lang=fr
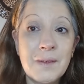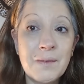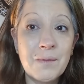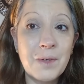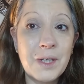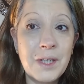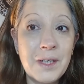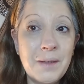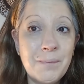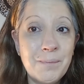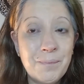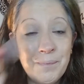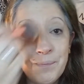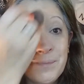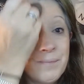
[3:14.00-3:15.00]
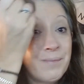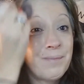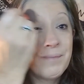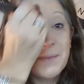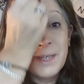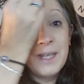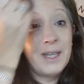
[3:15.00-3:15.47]
voyez
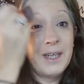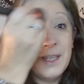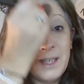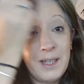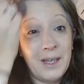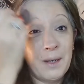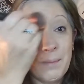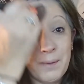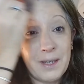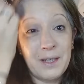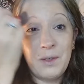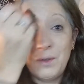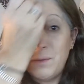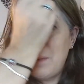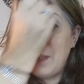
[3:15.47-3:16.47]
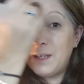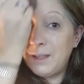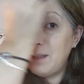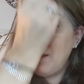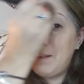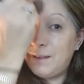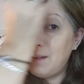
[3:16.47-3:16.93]
et après je viens
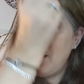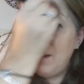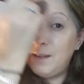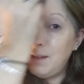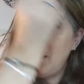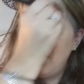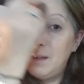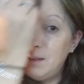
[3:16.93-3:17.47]
étaler